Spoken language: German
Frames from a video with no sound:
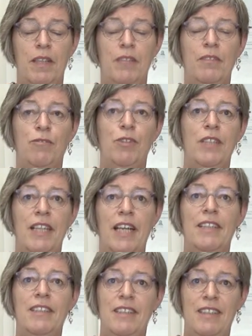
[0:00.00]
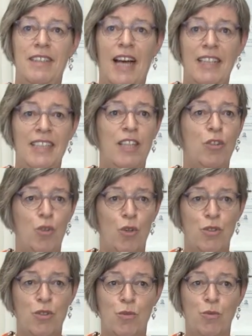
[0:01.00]
äh, von den Herren Daniel
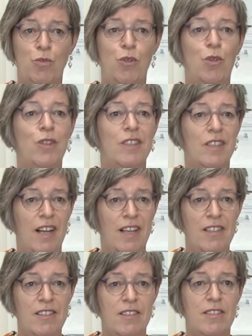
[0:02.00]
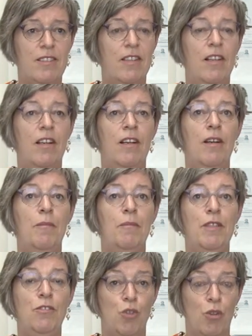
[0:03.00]
Kotz und Jochen Kals ähm,
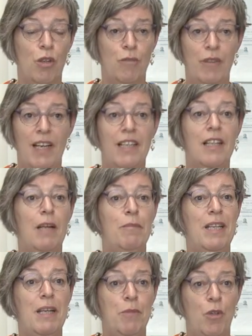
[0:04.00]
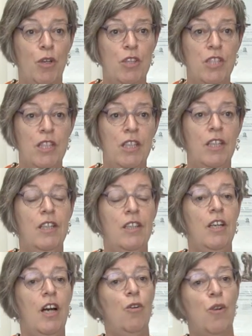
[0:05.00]
in Journal of Clinical Epidemiology,
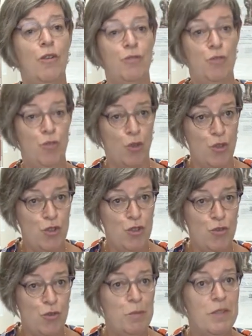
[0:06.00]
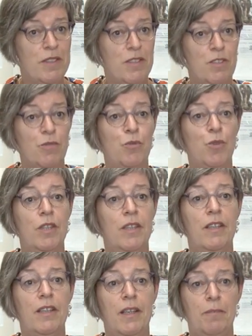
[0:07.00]
die auch auf Deutsch übersetzt
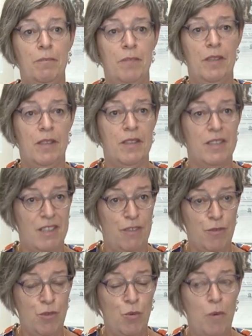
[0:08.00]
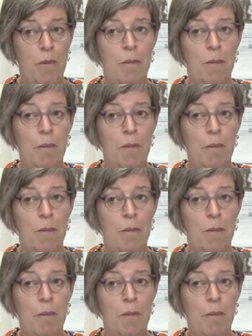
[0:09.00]
wurde in äh, CEFCO.